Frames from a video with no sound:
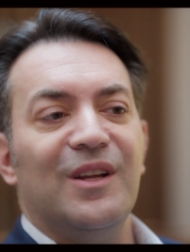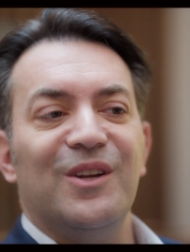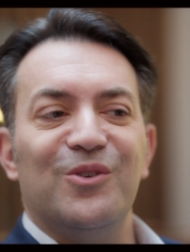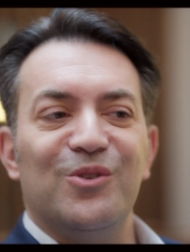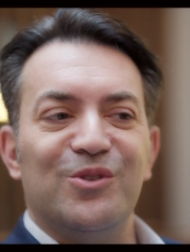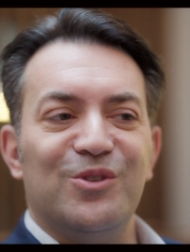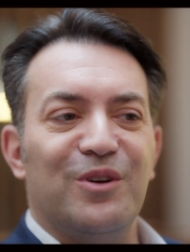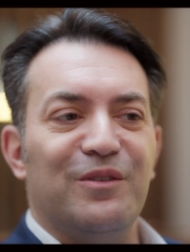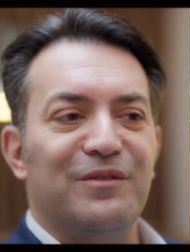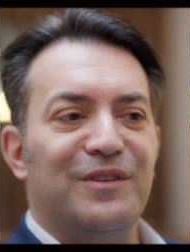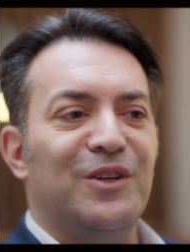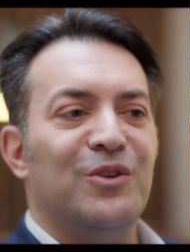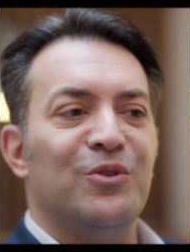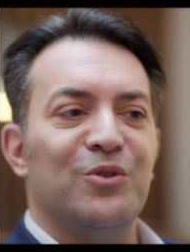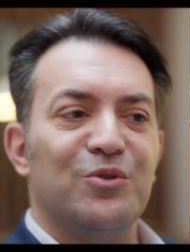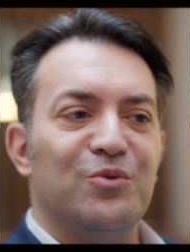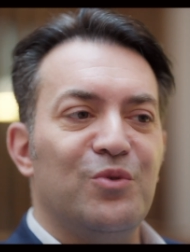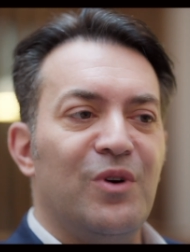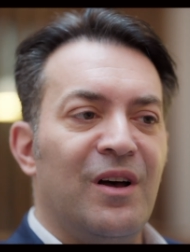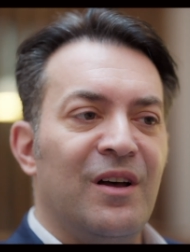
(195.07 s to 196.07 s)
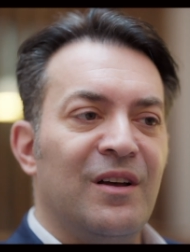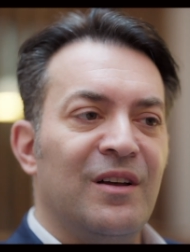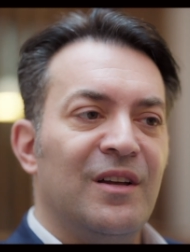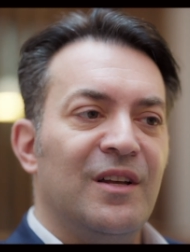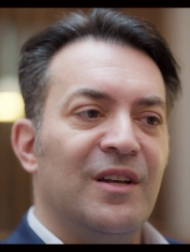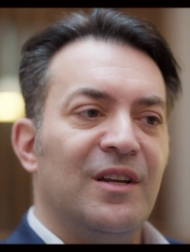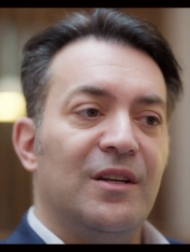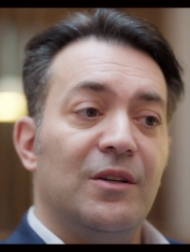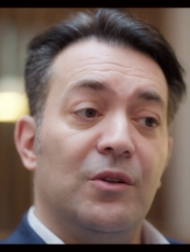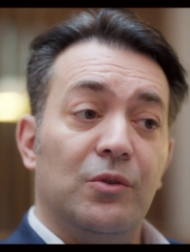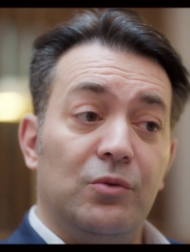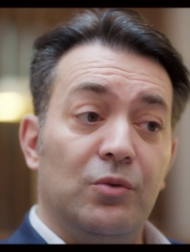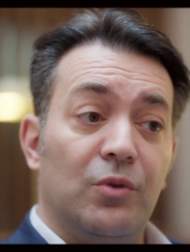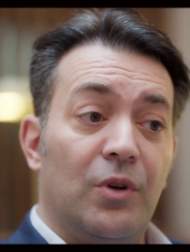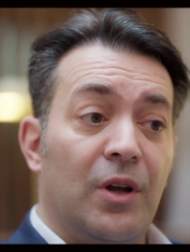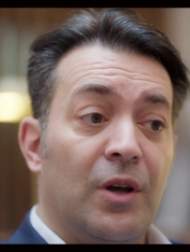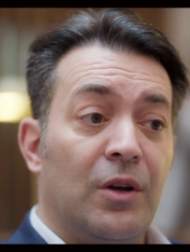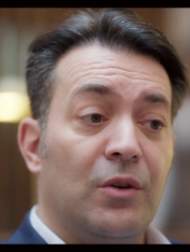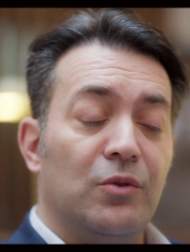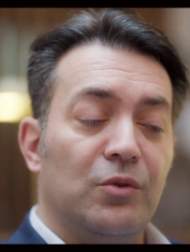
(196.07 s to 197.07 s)
nos envies, nos joies, nos
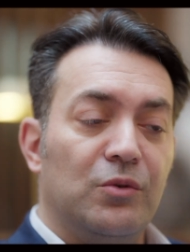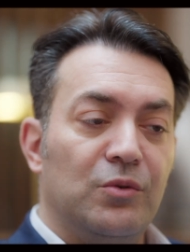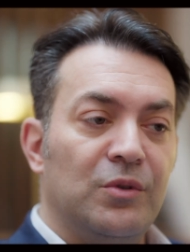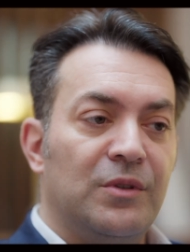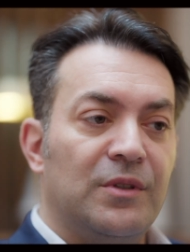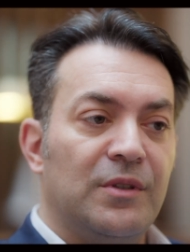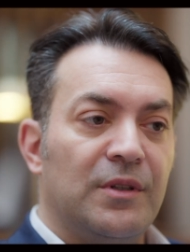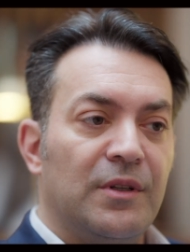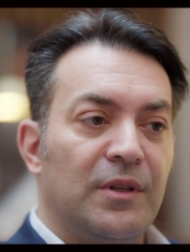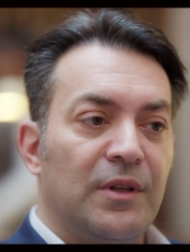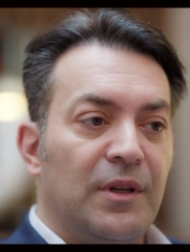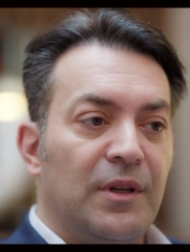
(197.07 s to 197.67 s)
douleurs, nos doutes.